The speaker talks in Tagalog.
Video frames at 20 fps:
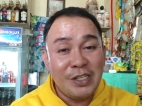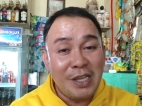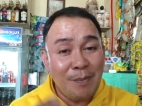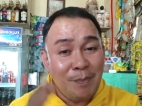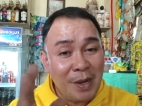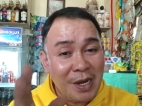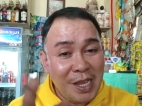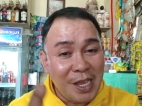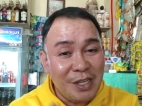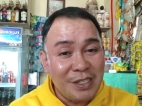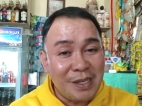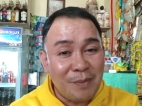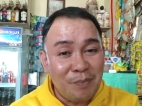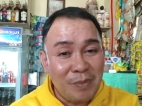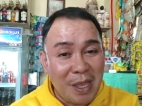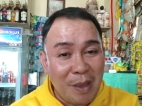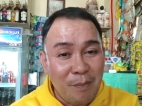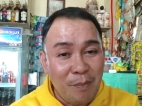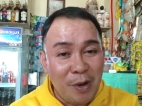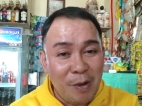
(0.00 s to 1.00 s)
Siyempre ngayong
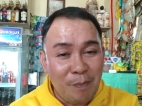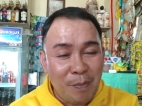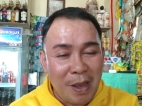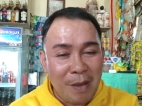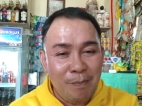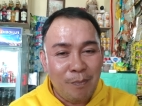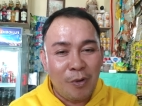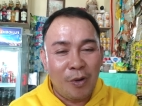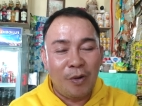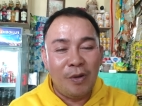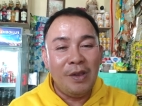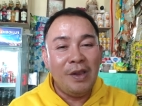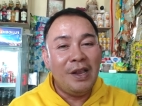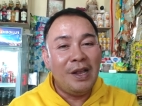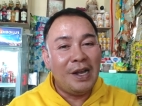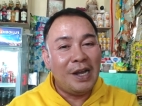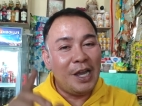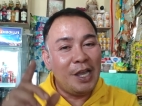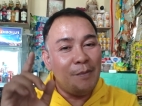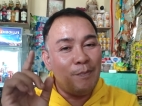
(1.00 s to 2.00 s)
September 5 po,
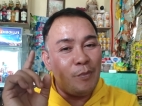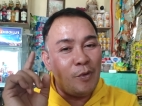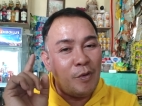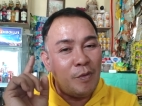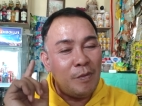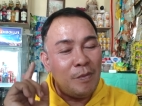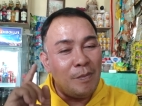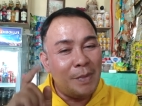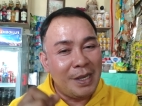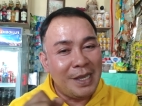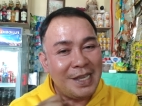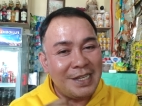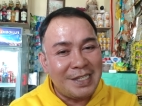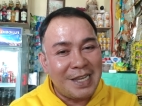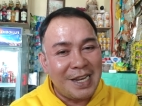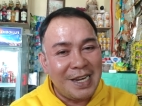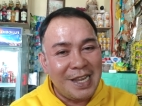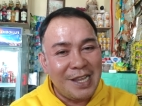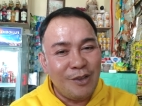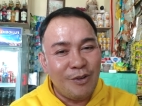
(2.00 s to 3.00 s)
ngayon pong
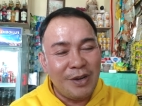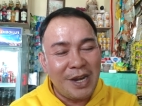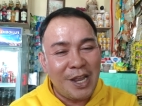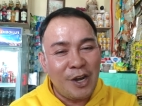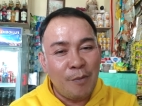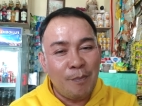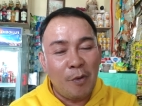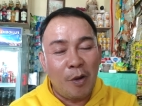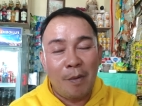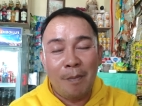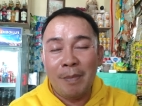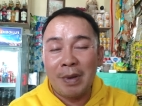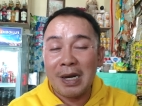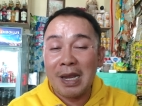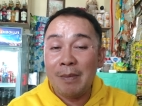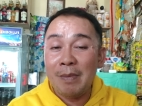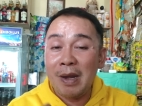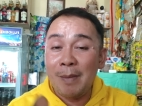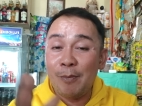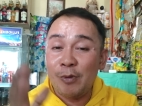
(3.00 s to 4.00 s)
mag-iisang linggo na ano po,
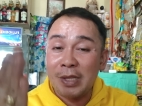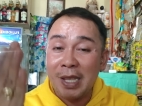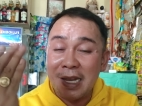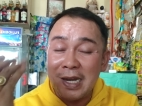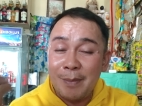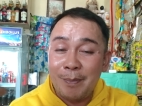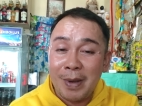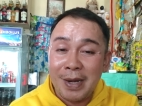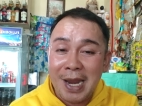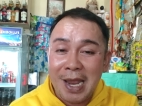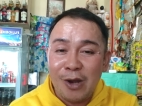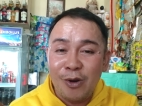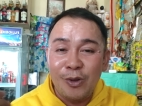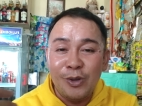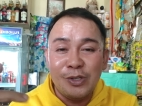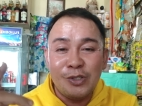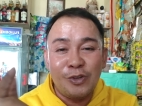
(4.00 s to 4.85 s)
marami na po tayong napanalo.